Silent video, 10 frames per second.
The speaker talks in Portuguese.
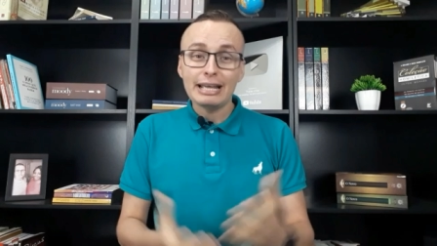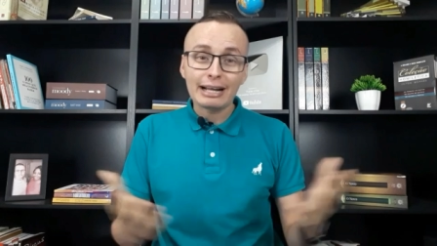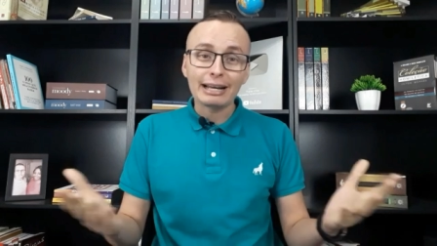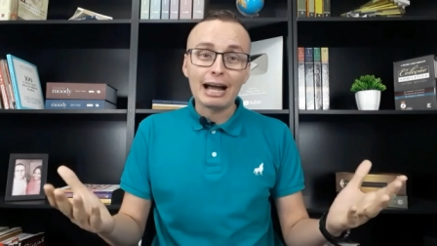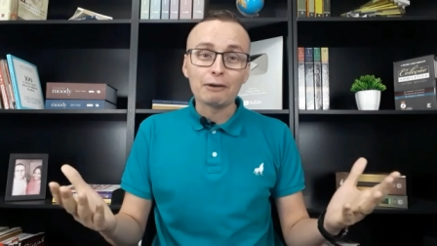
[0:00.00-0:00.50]
E
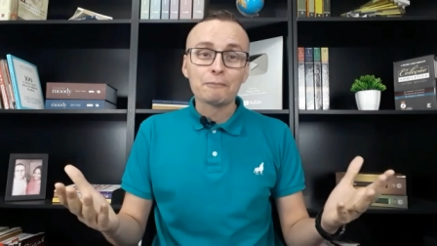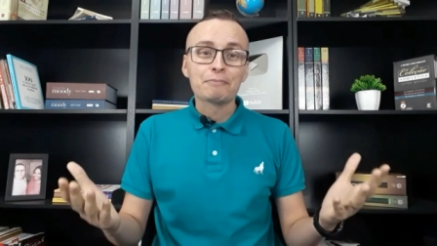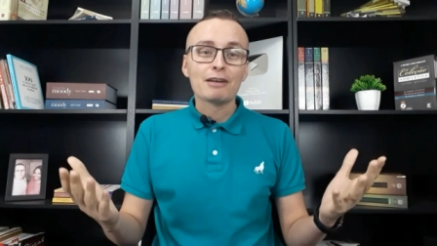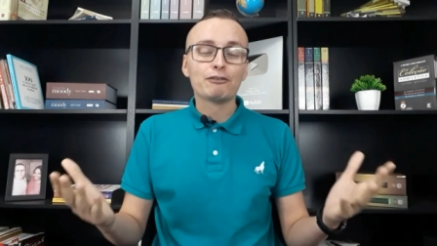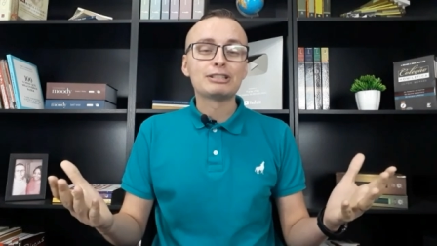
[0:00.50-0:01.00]
claro,
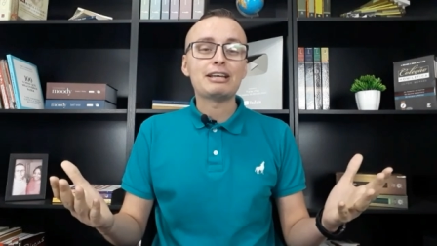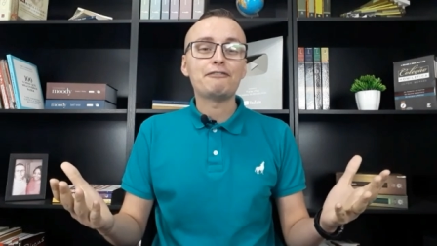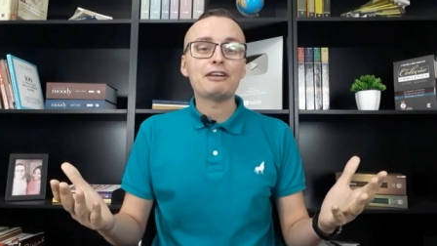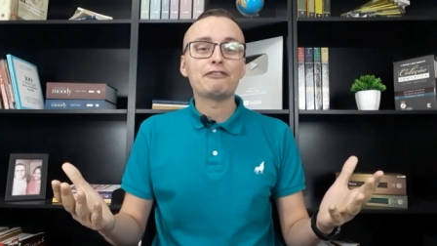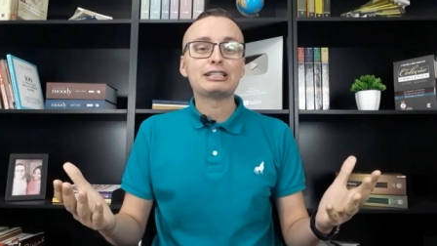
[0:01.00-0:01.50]
você
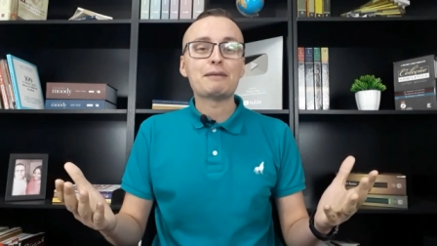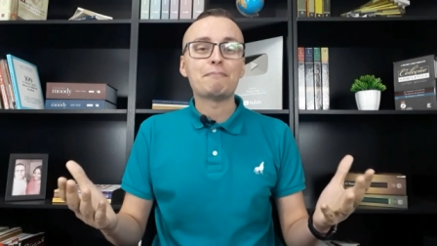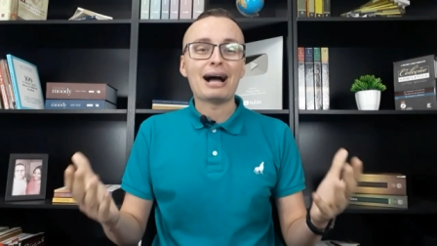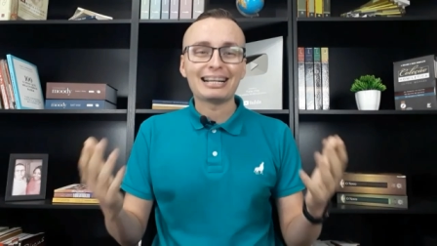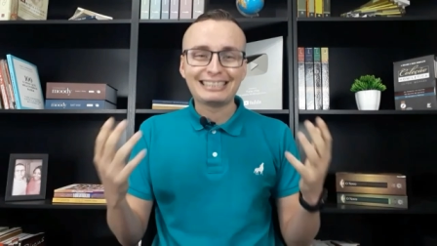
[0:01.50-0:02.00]
vem fazer
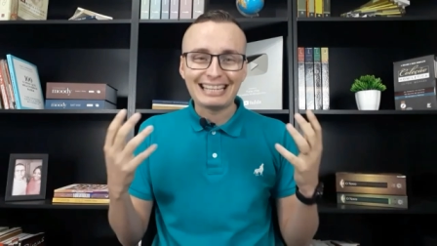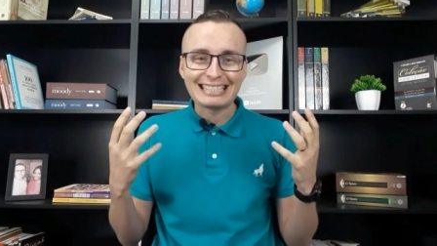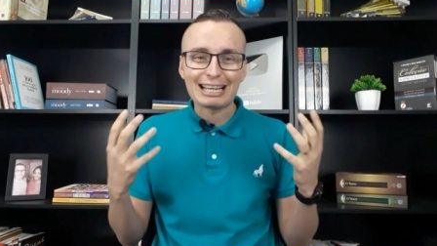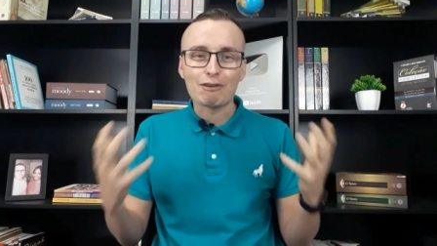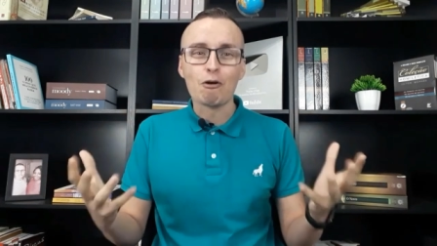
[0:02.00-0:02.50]
parte
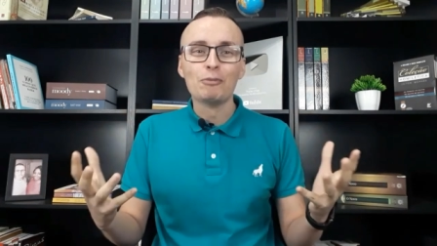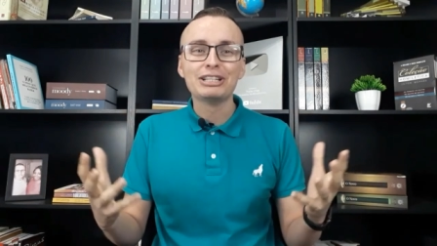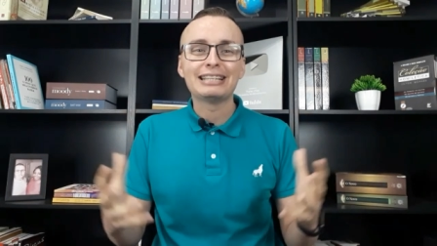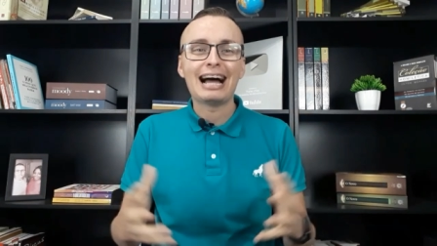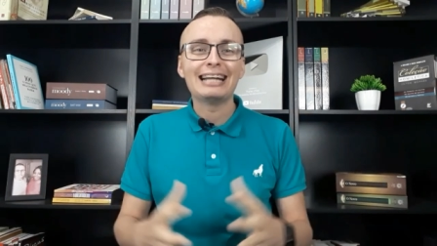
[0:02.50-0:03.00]
dessa
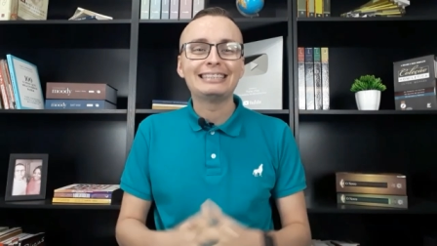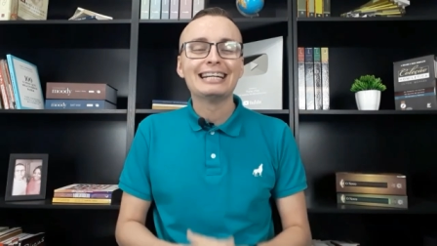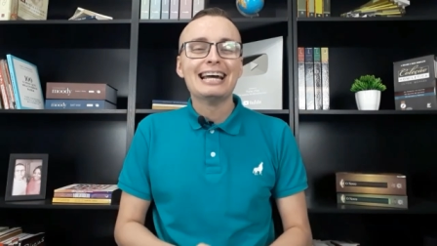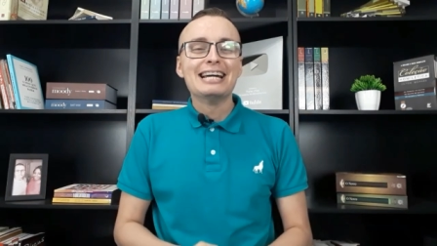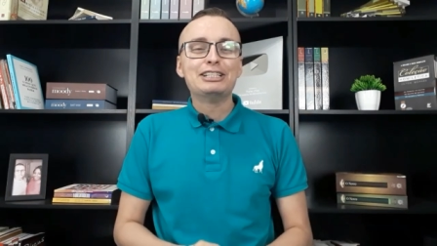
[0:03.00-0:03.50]
comunidade
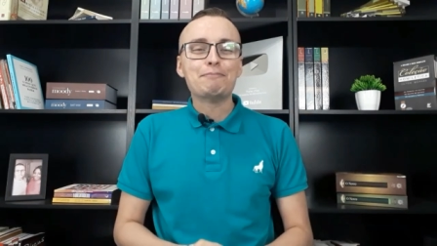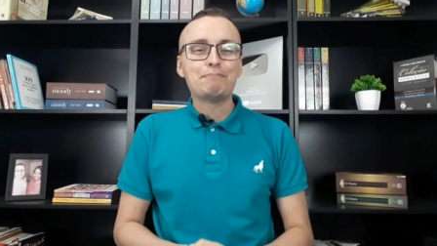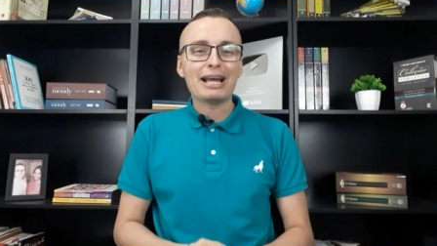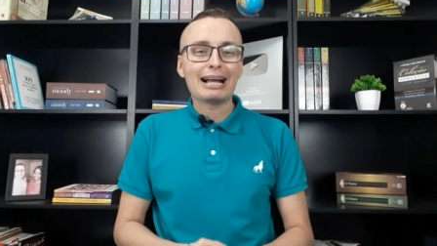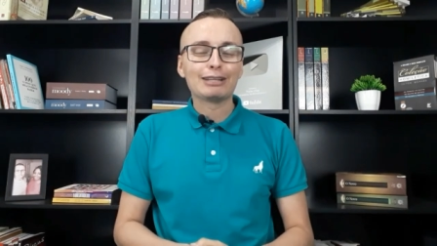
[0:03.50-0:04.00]
de
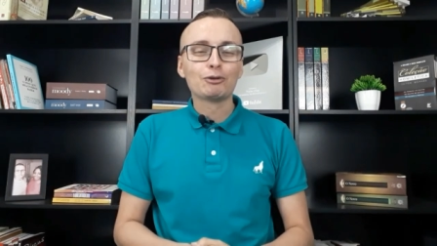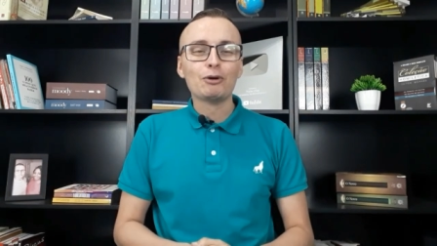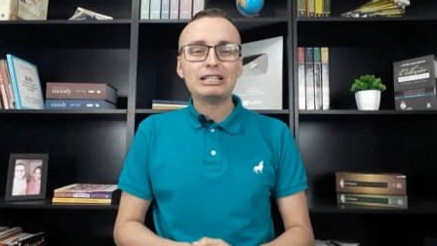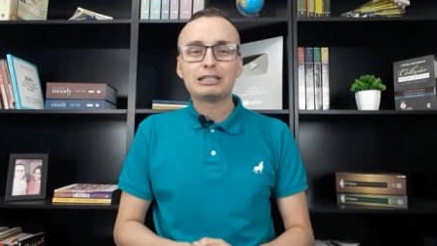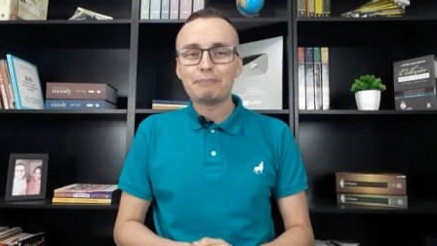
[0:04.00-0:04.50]

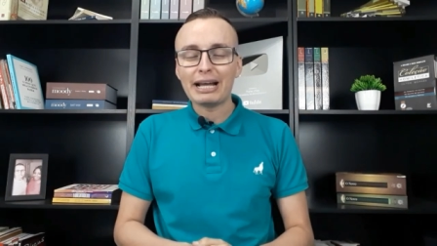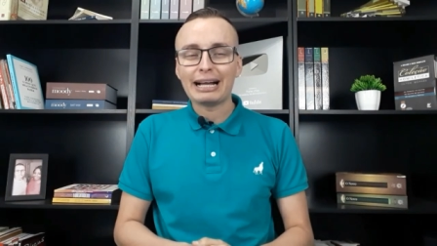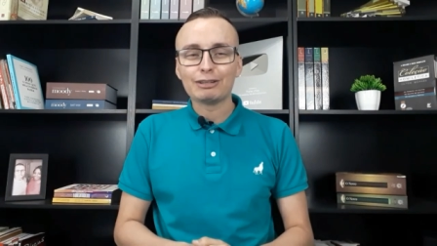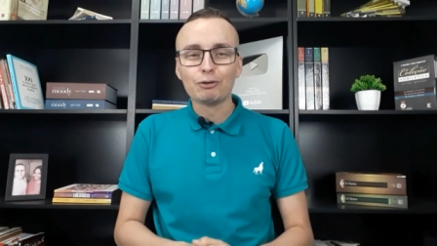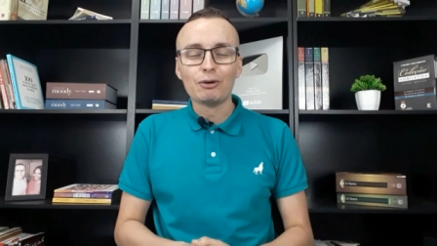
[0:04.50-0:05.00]
pregadores,
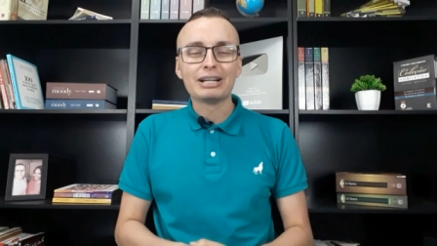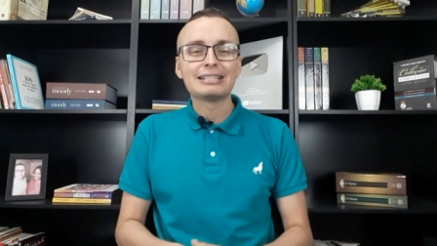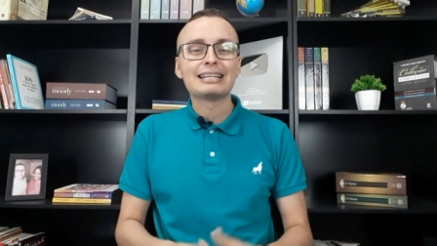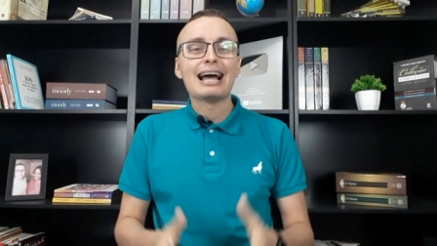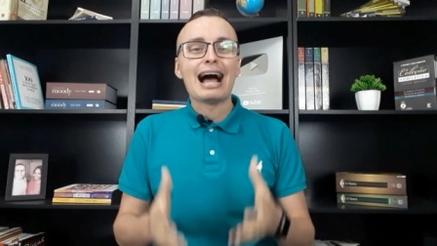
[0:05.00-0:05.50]

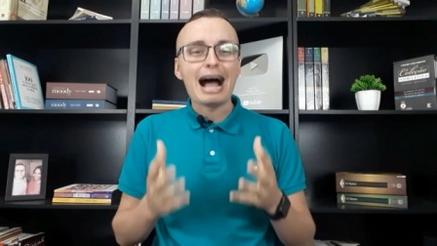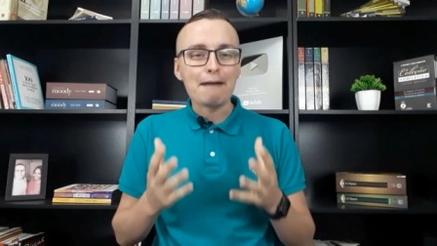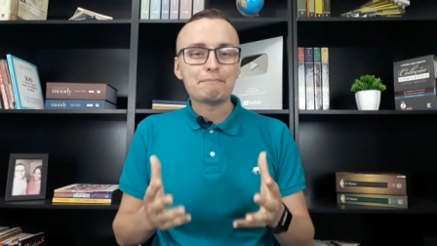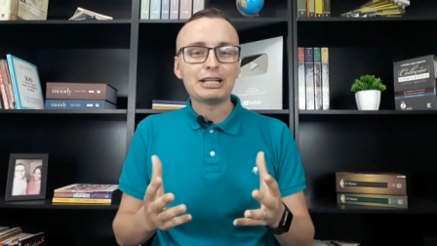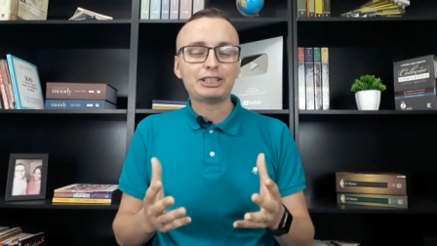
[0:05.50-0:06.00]
pregadoras
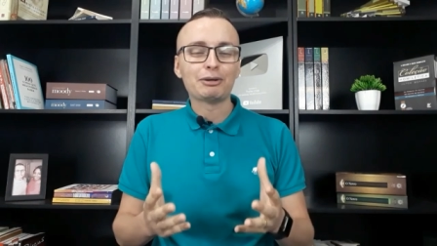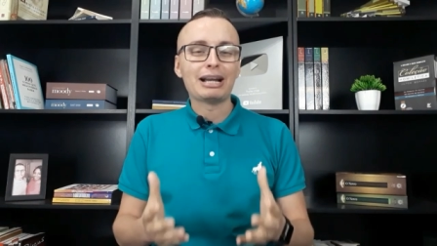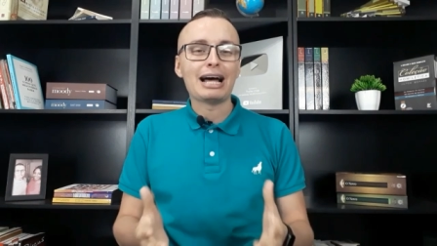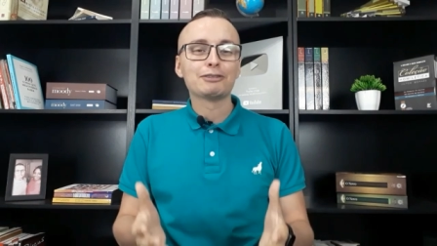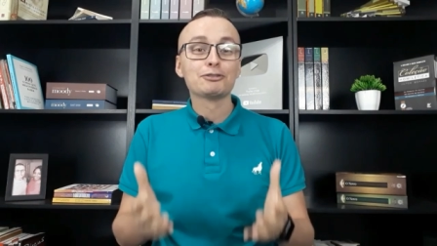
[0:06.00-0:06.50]

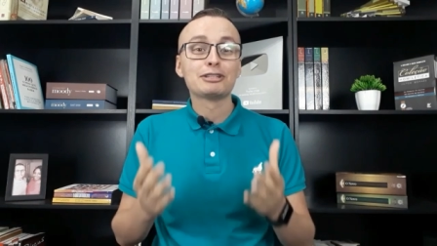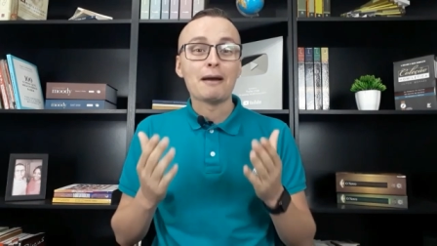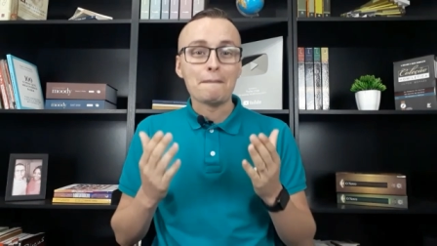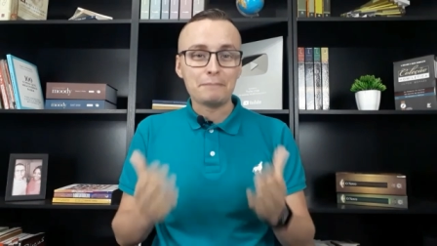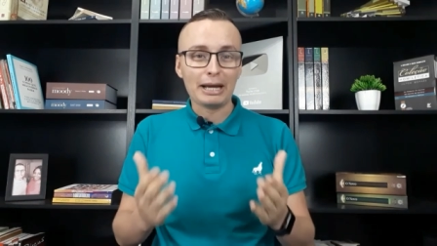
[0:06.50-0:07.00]
apaixonados
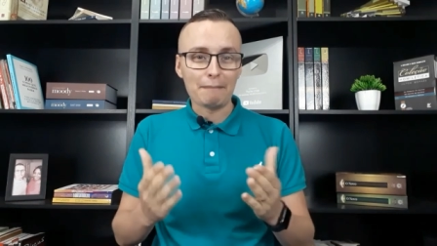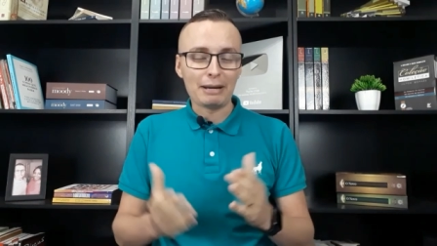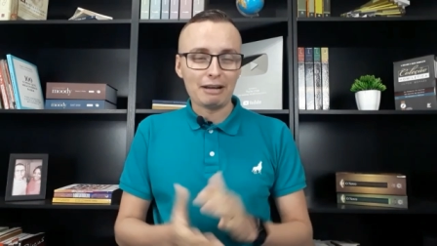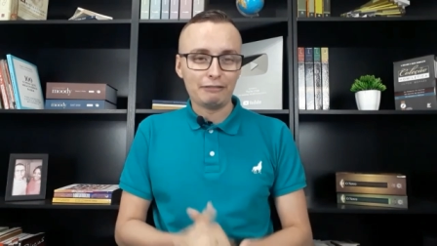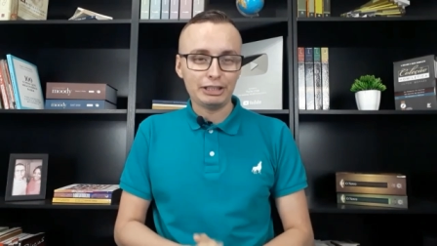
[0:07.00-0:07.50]
pela
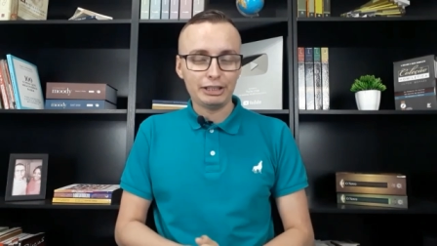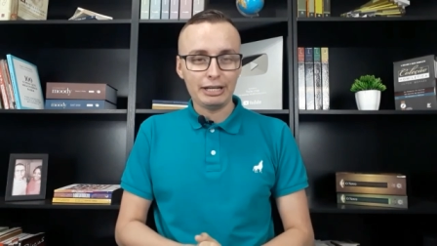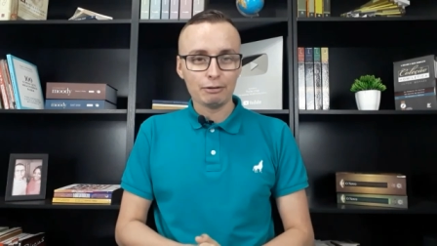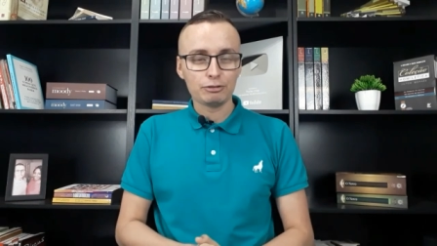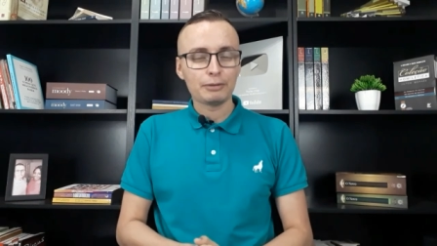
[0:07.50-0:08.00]
palavra de
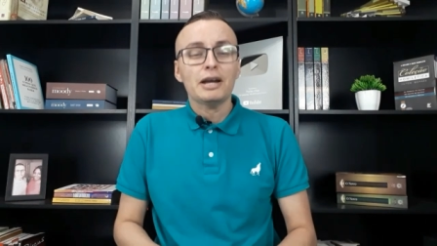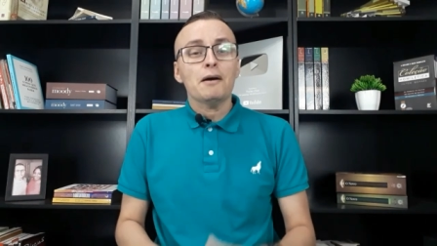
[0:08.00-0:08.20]
Deus.